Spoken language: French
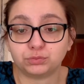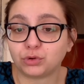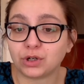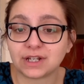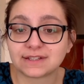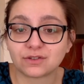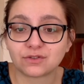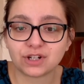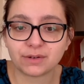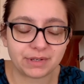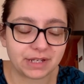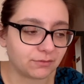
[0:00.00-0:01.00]
pour l'instant,
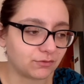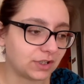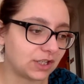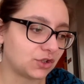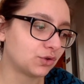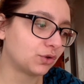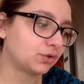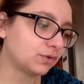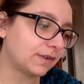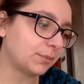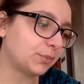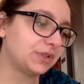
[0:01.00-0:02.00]
j'aime bien. Voilà, je
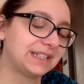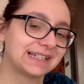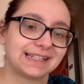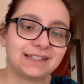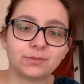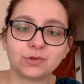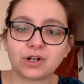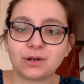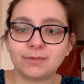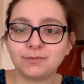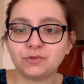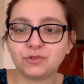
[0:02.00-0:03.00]
retrouve un petit rythme quand
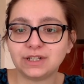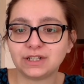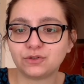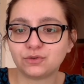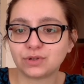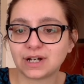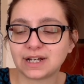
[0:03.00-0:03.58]
même de lecture